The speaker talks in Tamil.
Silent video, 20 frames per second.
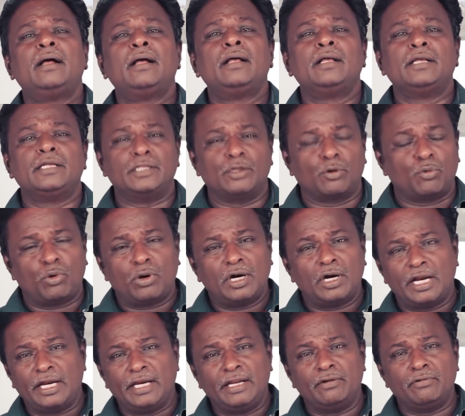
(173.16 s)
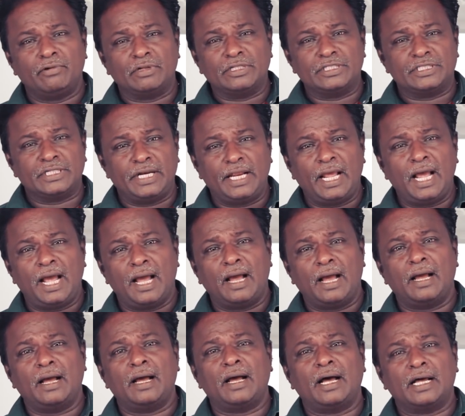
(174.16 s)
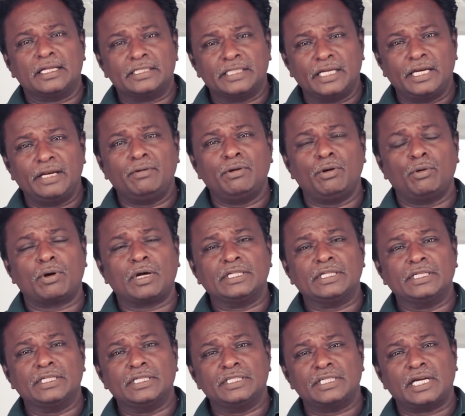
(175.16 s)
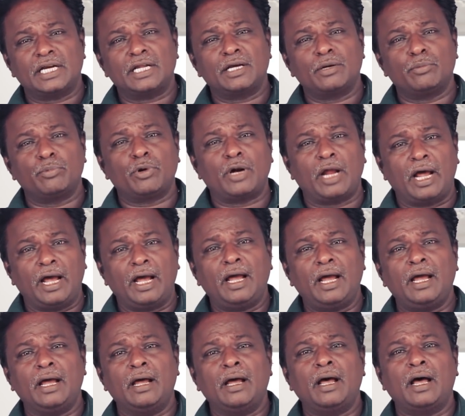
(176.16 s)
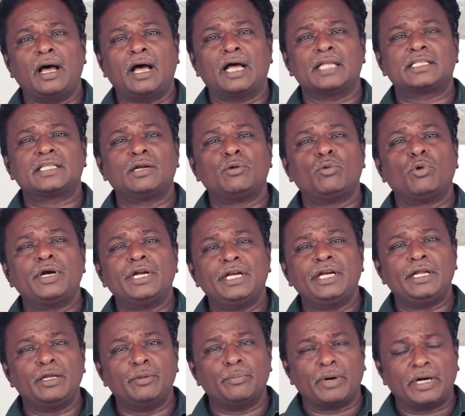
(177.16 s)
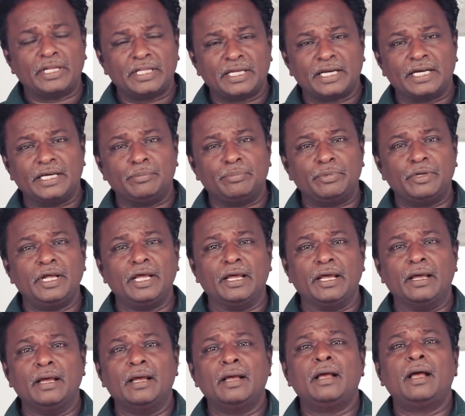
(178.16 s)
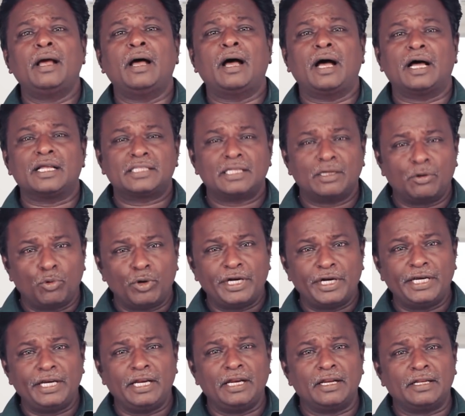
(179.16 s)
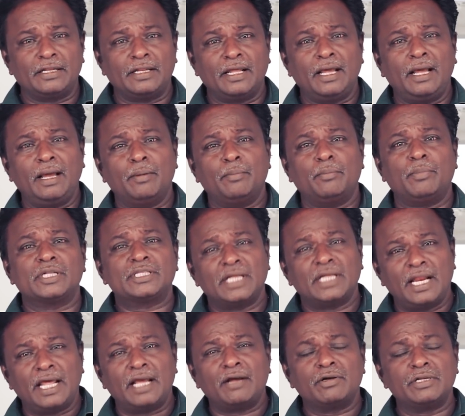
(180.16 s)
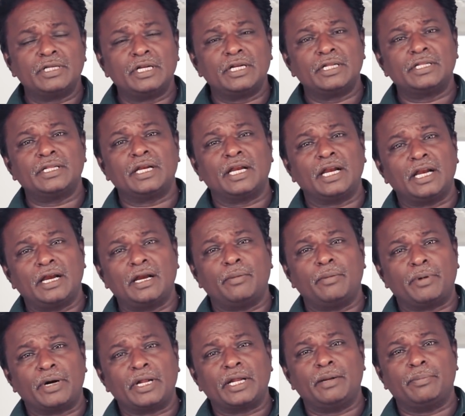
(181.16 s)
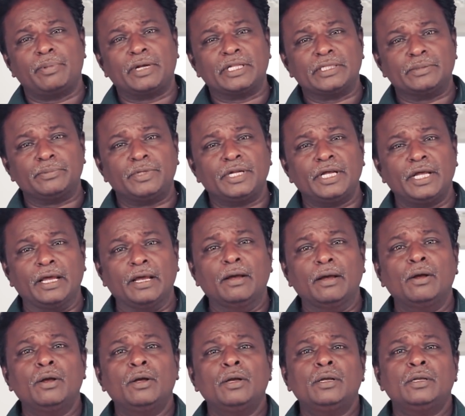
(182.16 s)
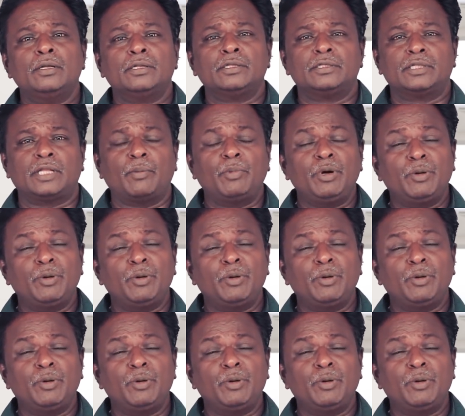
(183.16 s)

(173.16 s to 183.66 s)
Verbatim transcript: இந்த கொரோனா லீவ் வந்துச்சு இல்லையா அந்த லீவில் உட்காந்து இந்த ஜனங்க பூரா அத்தனை ஓடிடிக்கும் பணத்தை கட்டிவிட்டு அத்தனை ஓடிடியிலேருந்து மற்ற லாங்குவேஜிலேருந்து நல்ல நல்ல படங்களை பார்த்துக்கிட்டு தமிழ்